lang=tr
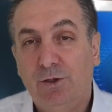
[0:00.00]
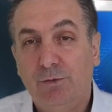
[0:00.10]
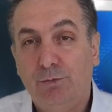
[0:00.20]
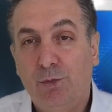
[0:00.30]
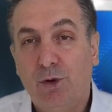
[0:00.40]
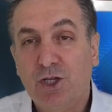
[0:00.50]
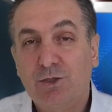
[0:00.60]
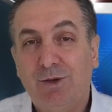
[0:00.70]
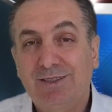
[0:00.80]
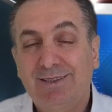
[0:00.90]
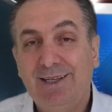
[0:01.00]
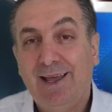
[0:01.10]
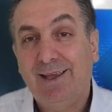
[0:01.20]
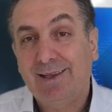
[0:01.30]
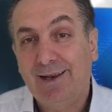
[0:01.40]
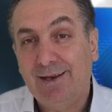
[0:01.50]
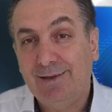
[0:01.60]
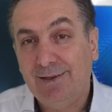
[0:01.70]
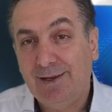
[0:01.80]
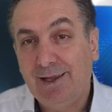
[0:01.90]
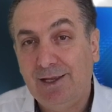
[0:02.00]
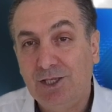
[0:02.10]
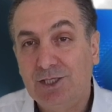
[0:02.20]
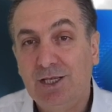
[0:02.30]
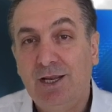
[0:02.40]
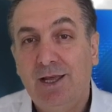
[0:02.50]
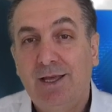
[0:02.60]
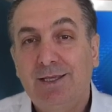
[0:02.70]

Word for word: bulaşmasını engellediğine ilişkin